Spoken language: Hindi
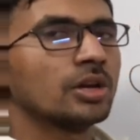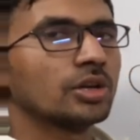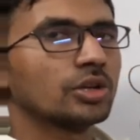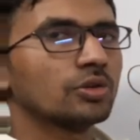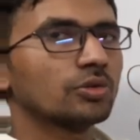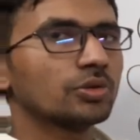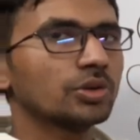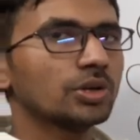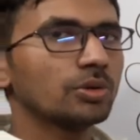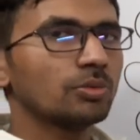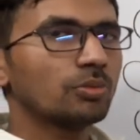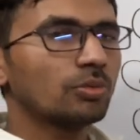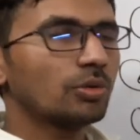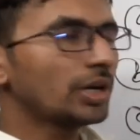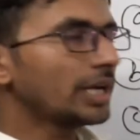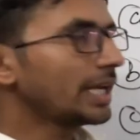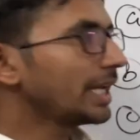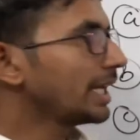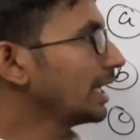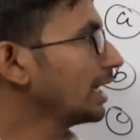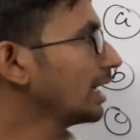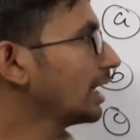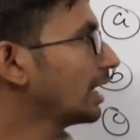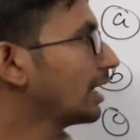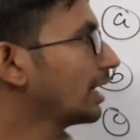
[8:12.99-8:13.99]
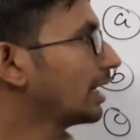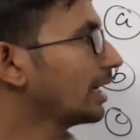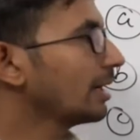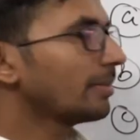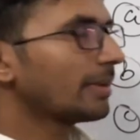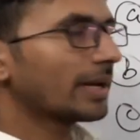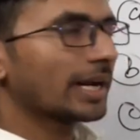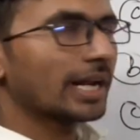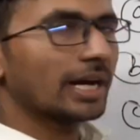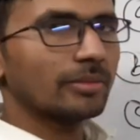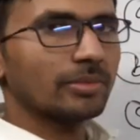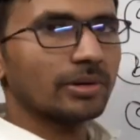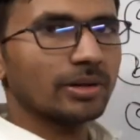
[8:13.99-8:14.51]
क्योंकि वो एक के
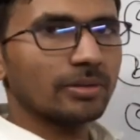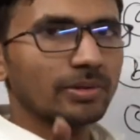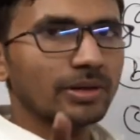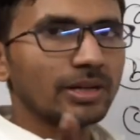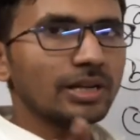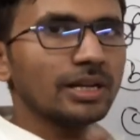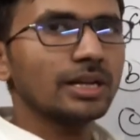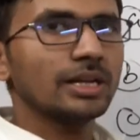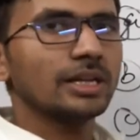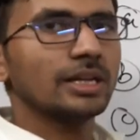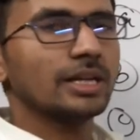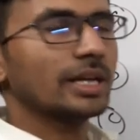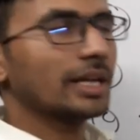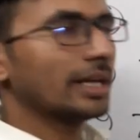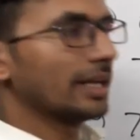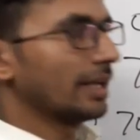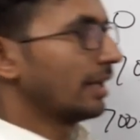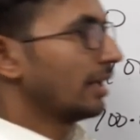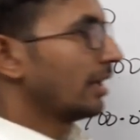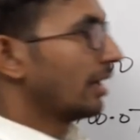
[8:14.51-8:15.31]
बराबर भी नहीं है